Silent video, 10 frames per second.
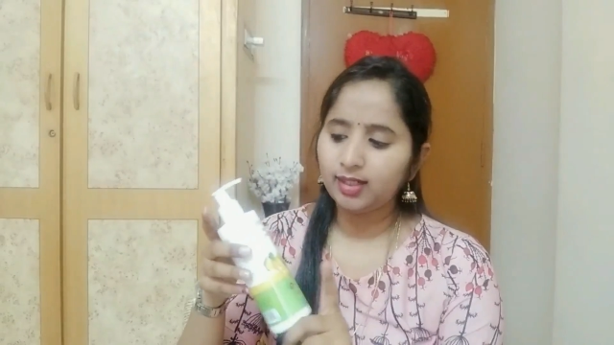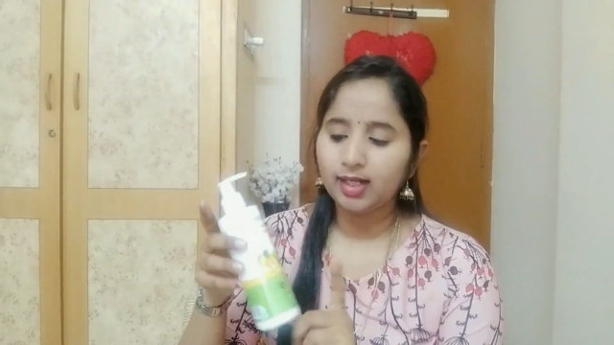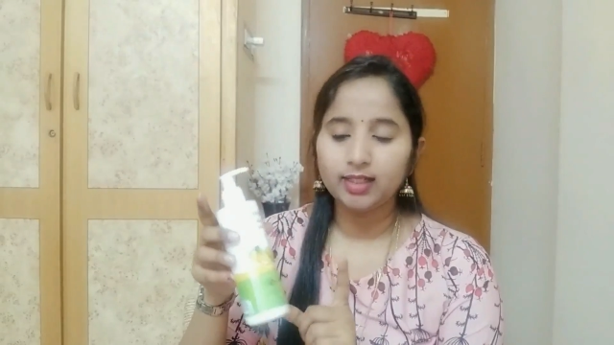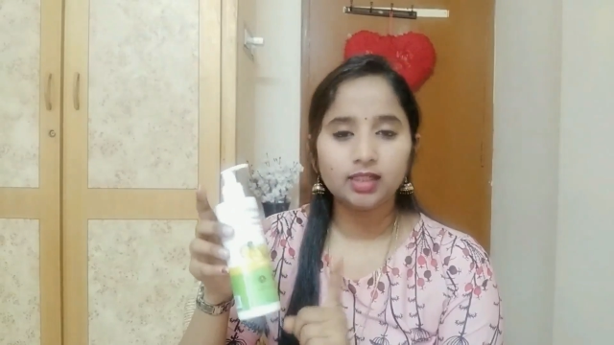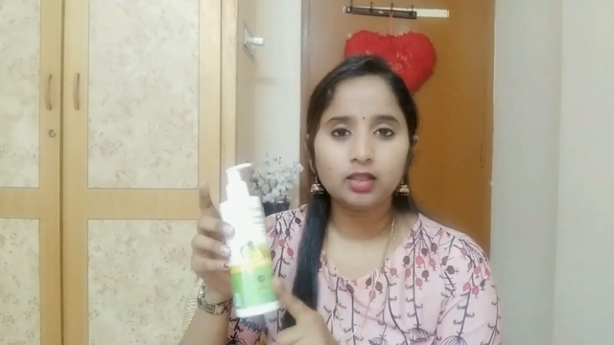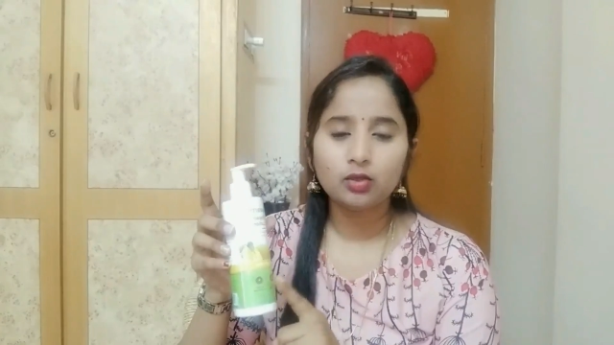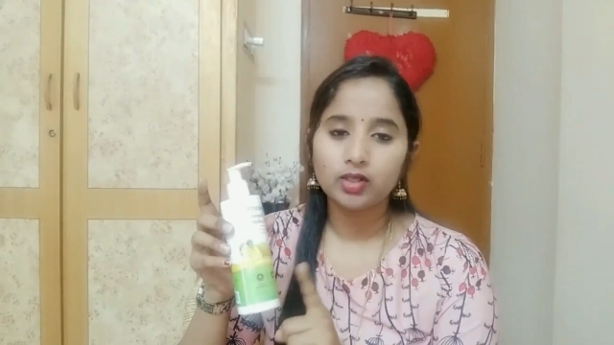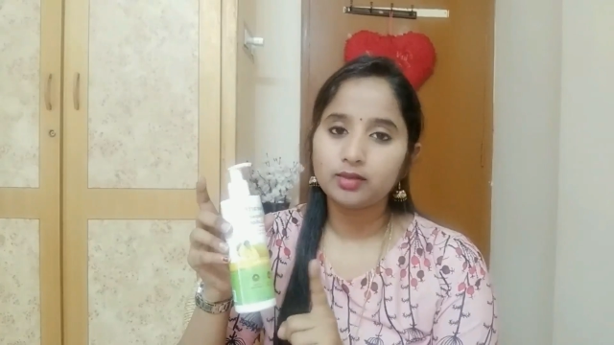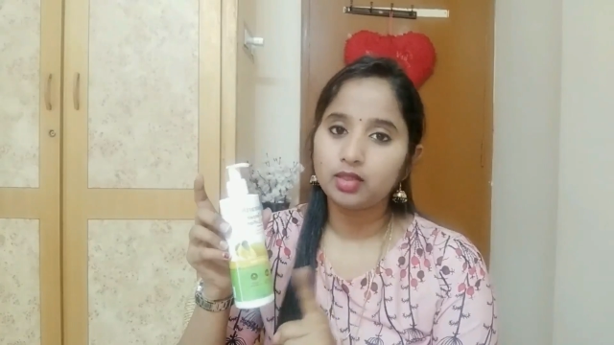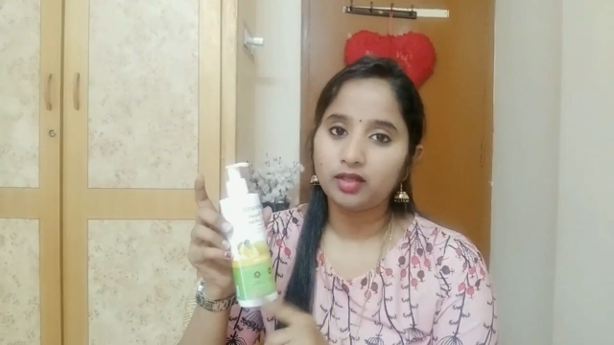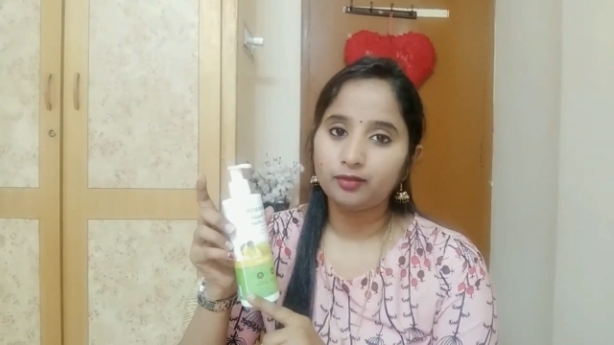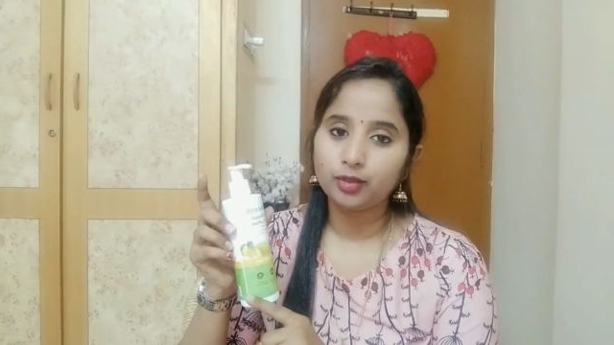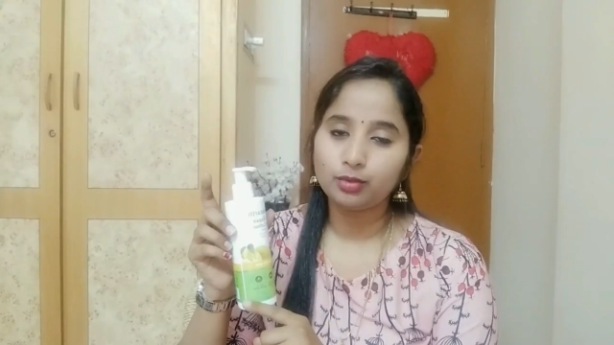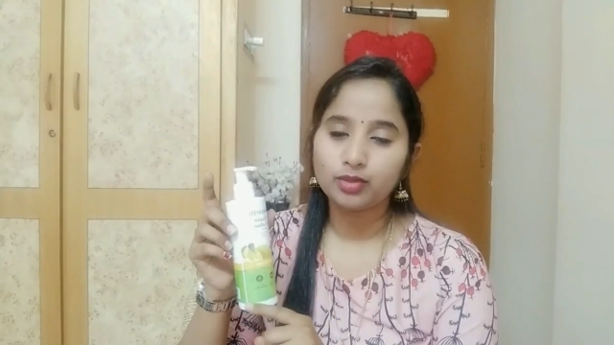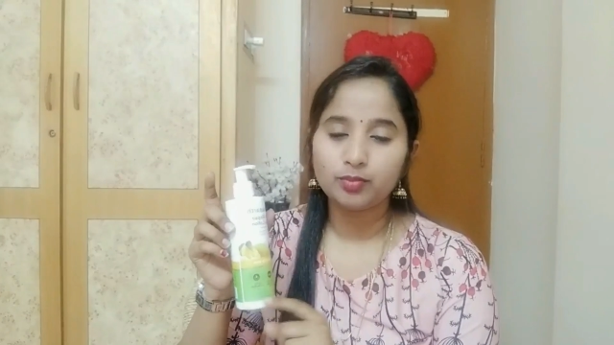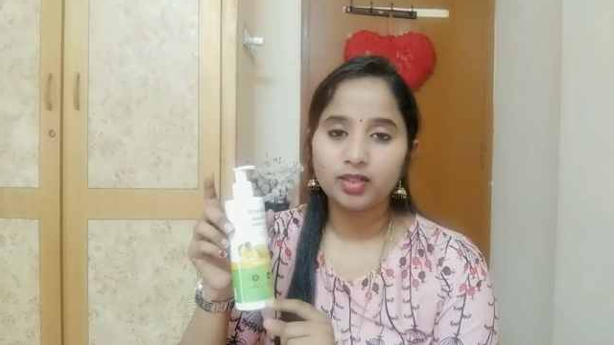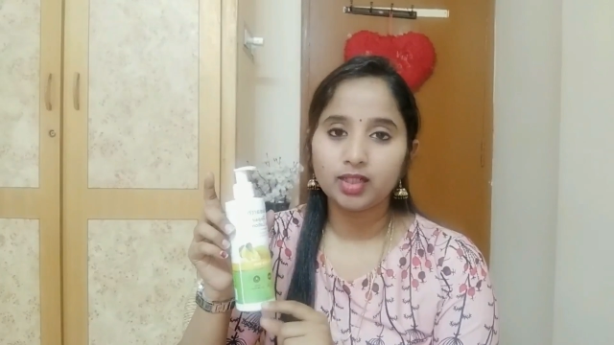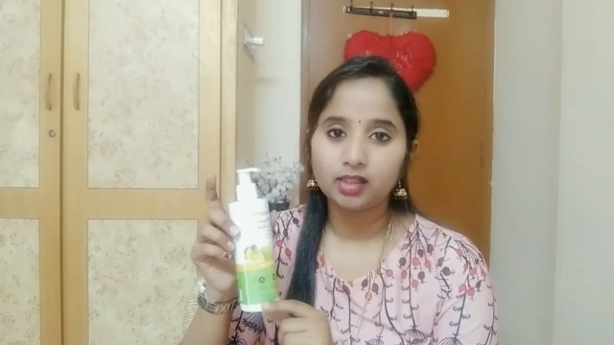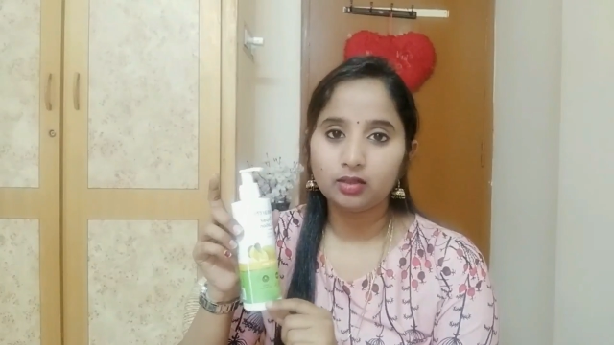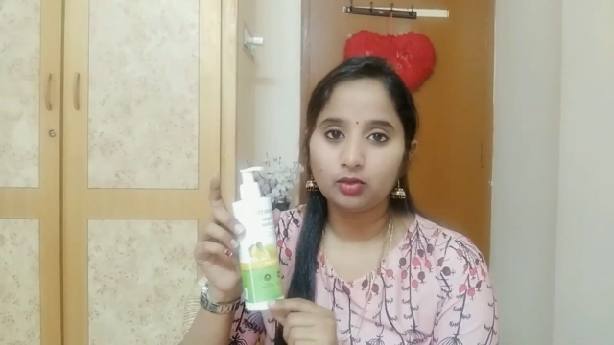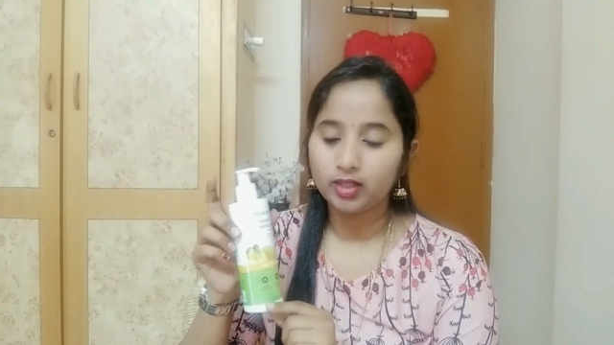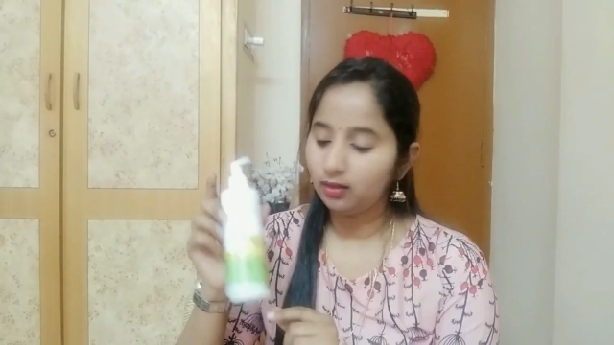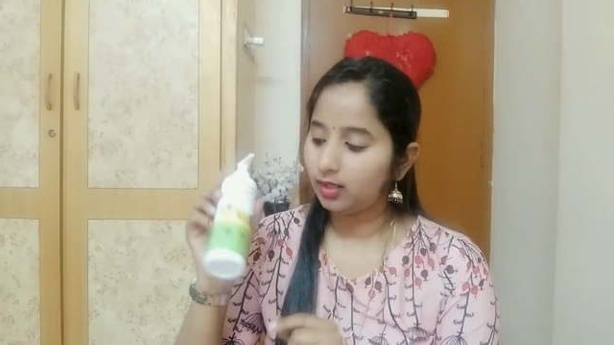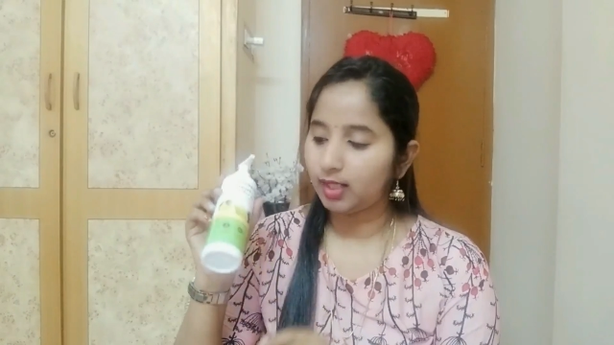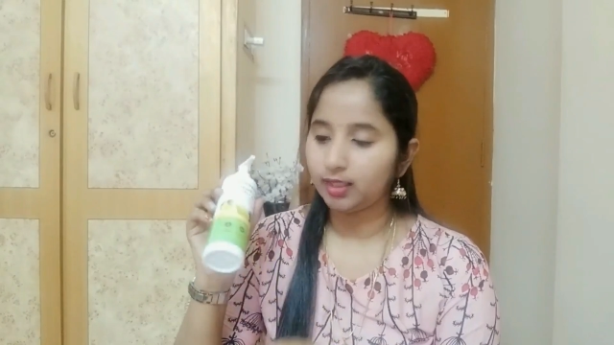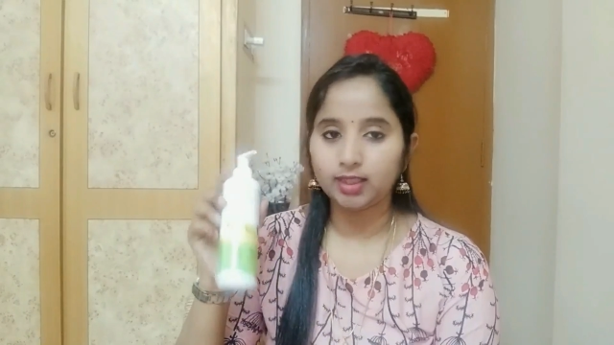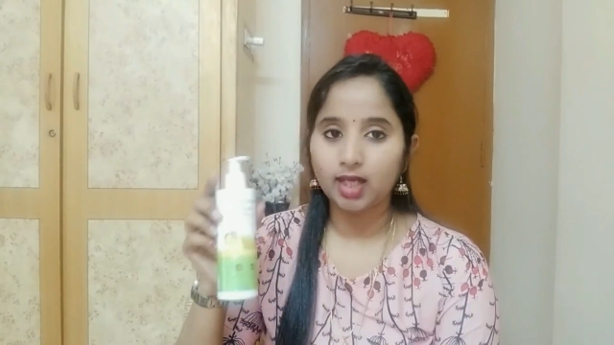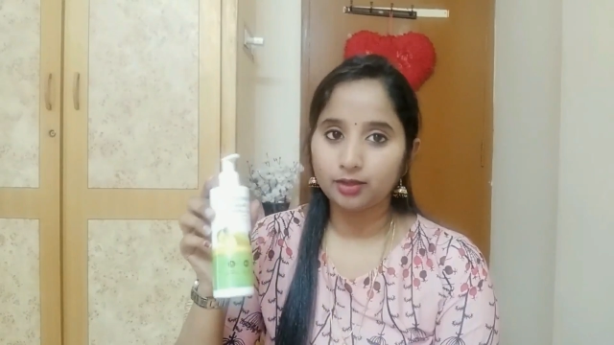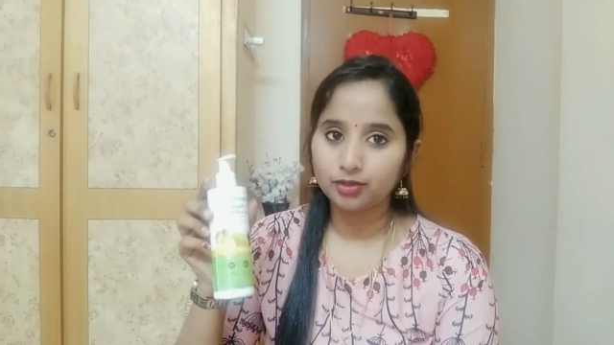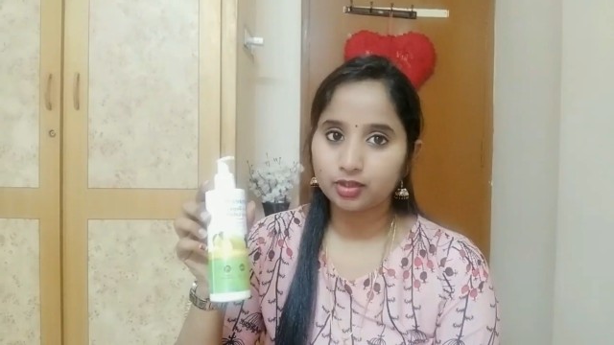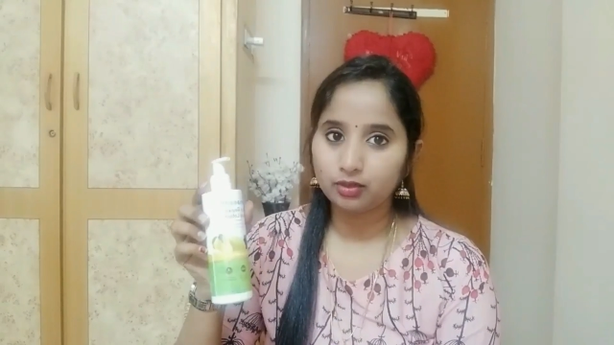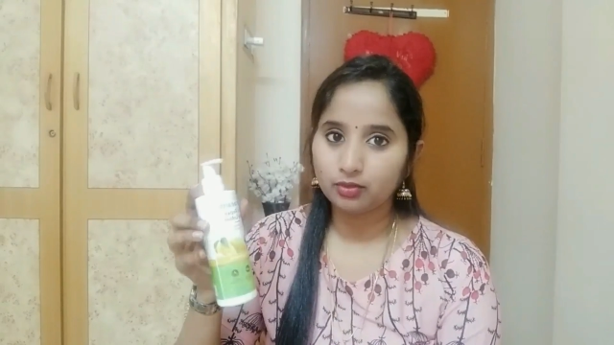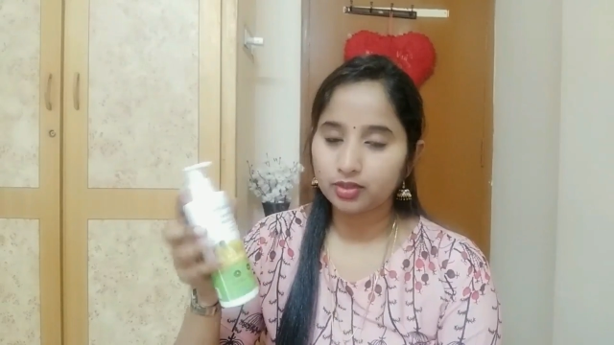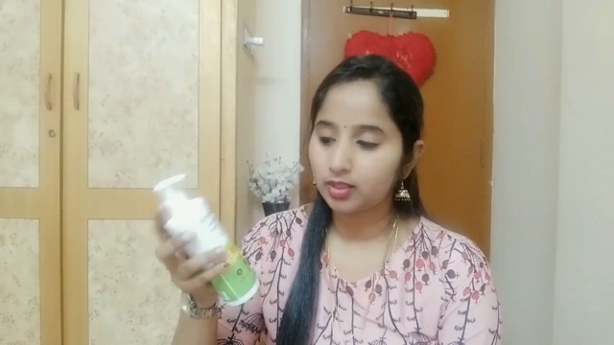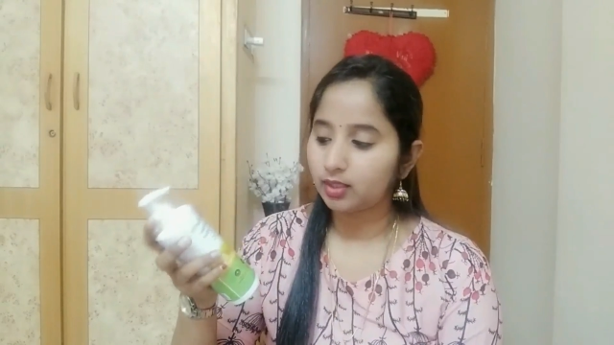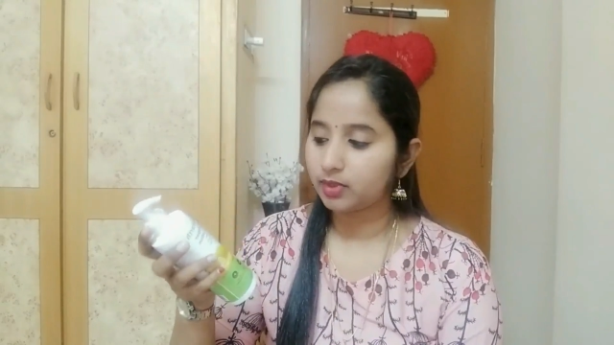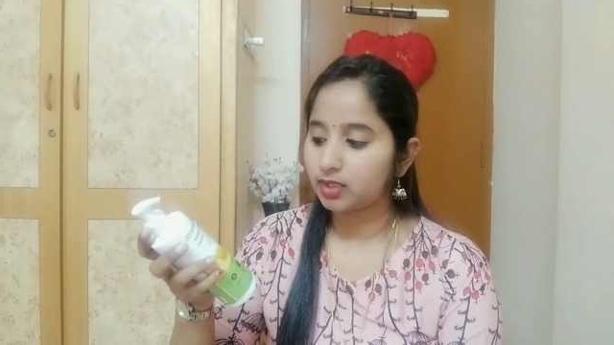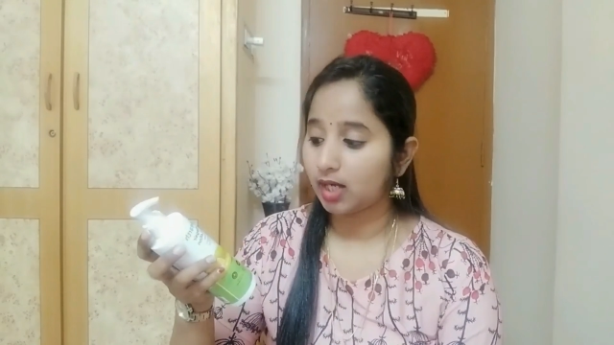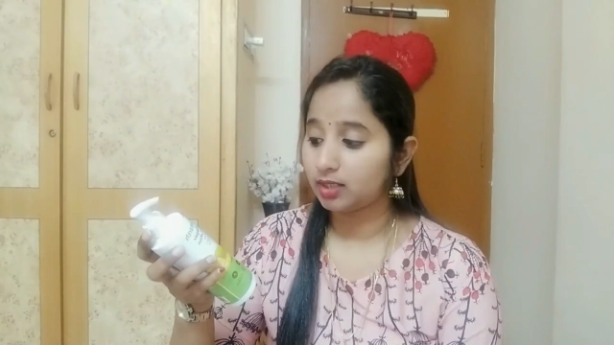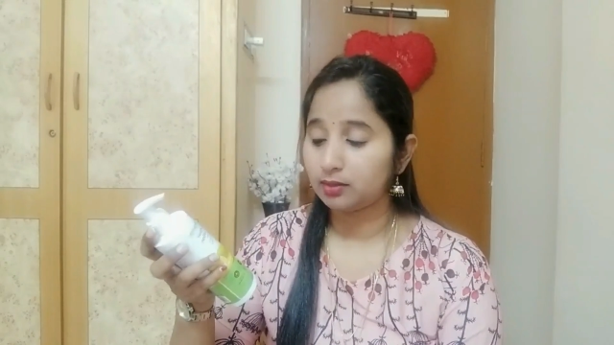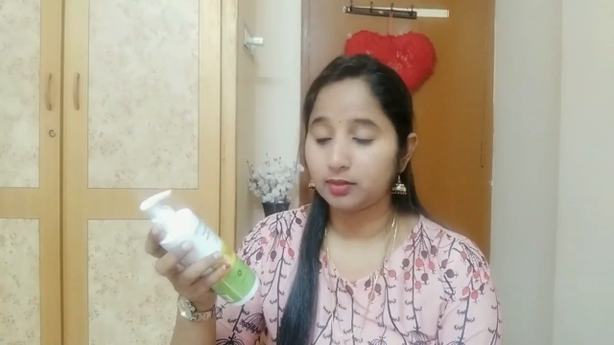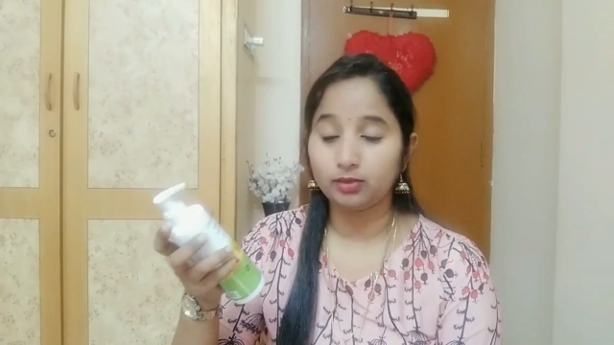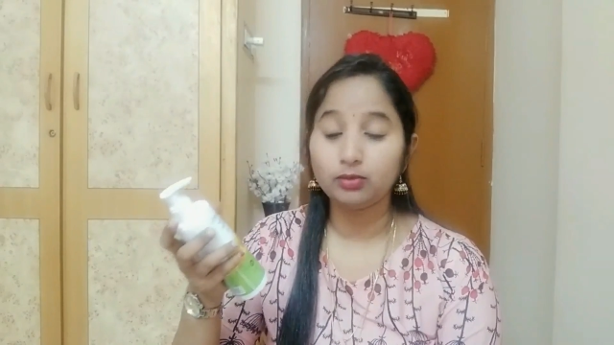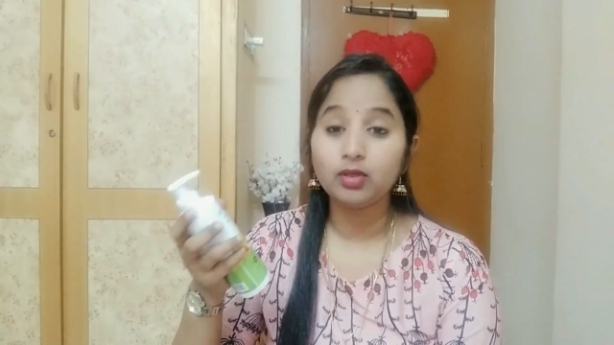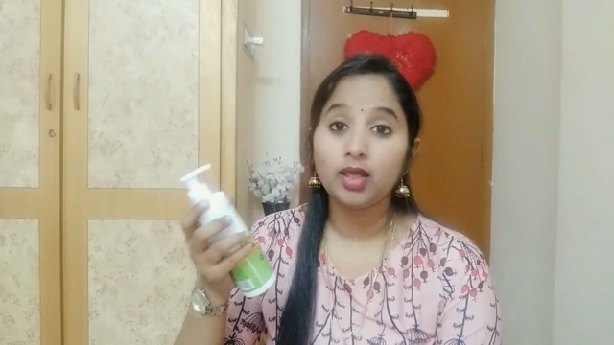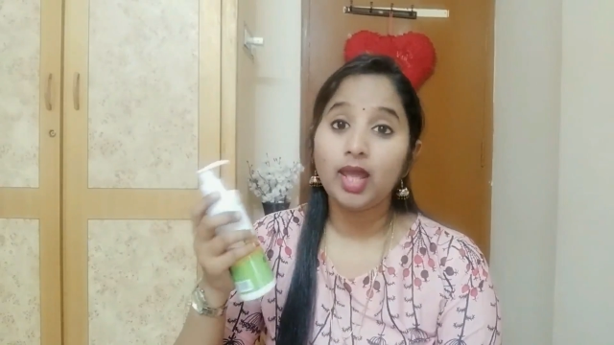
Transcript: కానీ ఇది కూడా సేఫ్ టు యూస్ పిల్లలకి కూడా అందుకే ఆరుష్కి యూస్ చేయడం స్టార్ట్ చేశాను